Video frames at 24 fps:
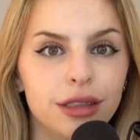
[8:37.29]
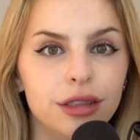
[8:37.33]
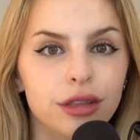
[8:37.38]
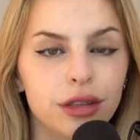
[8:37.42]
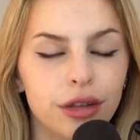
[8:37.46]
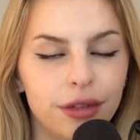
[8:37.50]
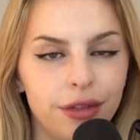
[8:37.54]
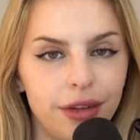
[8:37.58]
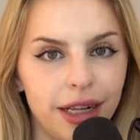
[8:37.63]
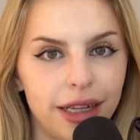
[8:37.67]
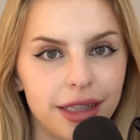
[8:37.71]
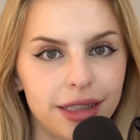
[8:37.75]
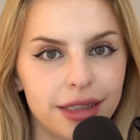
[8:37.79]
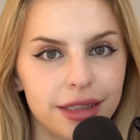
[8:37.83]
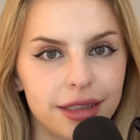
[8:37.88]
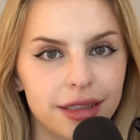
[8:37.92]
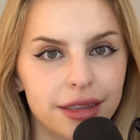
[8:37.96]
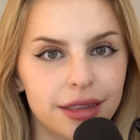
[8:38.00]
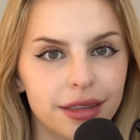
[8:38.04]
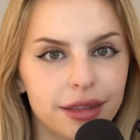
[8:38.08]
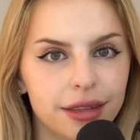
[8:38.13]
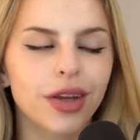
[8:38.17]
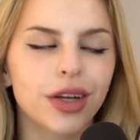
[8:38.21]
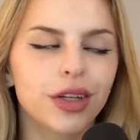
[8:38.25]
zur Welt.
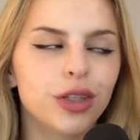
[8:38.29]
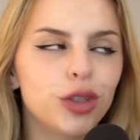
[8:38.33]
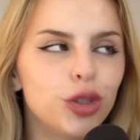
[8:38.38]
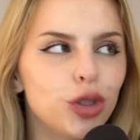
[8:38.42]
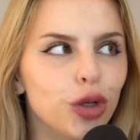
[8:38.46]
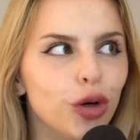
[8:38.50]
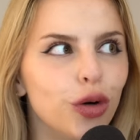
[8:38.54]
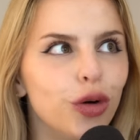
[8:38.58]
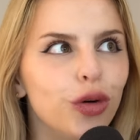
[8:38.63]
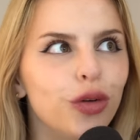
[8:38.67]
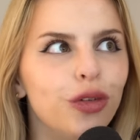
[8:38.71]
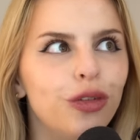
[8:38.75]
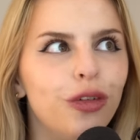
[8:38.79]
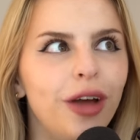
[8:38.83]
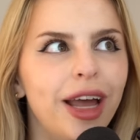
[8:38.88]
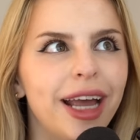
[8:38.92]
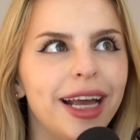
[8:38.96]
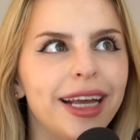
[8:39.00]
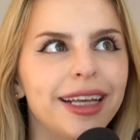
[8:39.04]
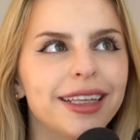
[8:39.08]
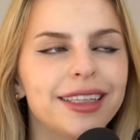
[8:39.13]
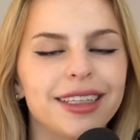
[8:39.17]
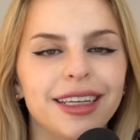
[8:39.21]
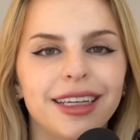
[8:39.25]
Joe
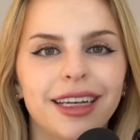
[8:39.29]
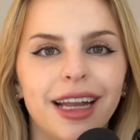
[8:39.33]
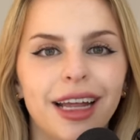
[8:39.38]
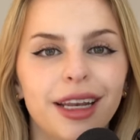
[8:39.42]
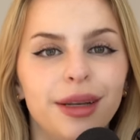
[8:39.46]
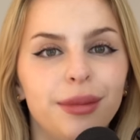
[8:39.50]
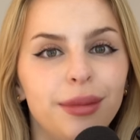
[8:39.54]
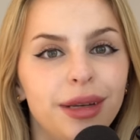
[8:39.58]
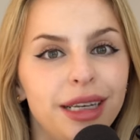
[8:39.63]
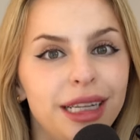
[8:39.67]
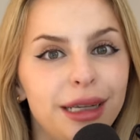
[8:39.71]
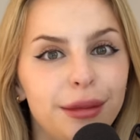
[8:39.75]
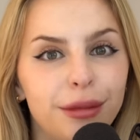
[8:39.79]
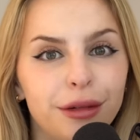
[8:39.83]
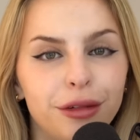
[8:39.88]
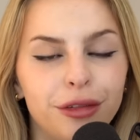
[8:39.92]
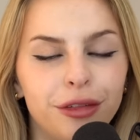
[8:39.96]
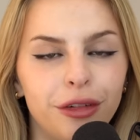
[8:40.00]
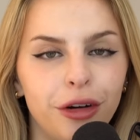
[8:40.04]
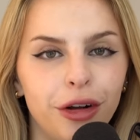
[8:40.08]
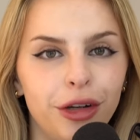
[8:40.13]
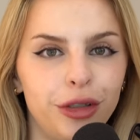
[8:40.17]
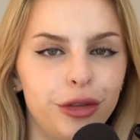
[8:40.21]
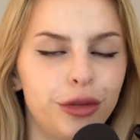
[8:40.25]
wächst in einem
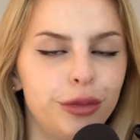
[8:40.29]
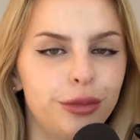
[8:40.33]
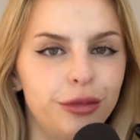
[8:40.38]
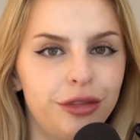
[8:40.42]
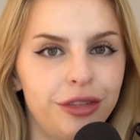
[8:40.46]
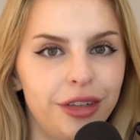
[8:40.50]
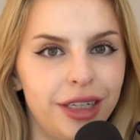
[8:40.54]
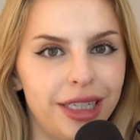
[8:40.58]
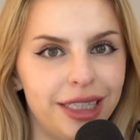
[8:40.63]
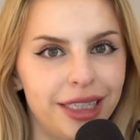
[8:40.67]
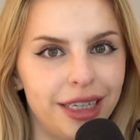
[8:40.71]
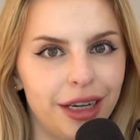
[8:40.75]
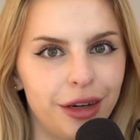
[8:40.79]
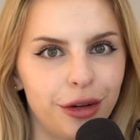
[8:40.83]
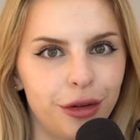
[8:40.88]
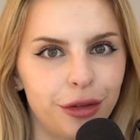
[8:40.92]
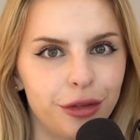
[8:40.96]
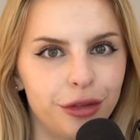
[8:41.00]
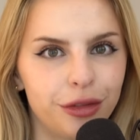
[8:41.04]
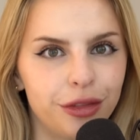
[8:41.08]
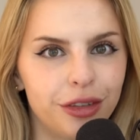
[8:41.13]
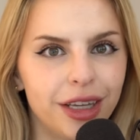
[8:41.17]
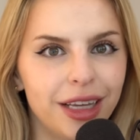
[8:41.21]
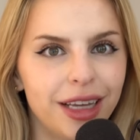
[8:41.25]
liebevollen Umfeld
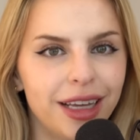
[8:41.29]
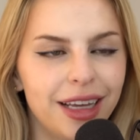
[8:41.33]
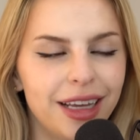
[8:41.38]
auf.